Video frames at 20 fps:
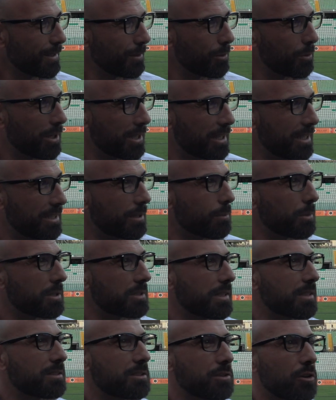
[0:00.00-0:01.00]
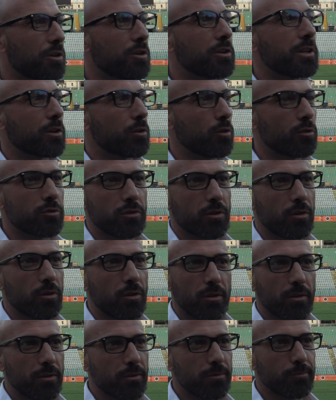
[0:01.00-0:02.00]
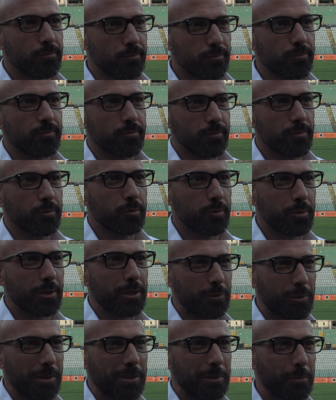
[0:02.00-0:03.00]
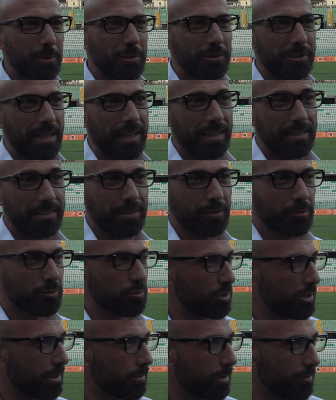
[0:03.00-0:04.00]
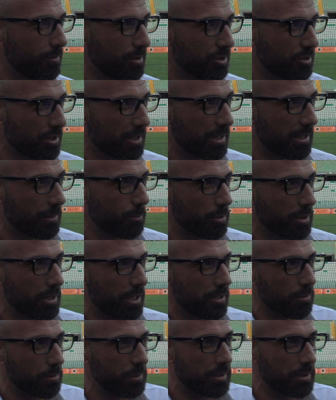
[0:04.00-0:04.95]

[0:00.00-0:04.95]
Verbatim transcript: di una grande prestazione contro una squadra importante costruita per vincere il campionato.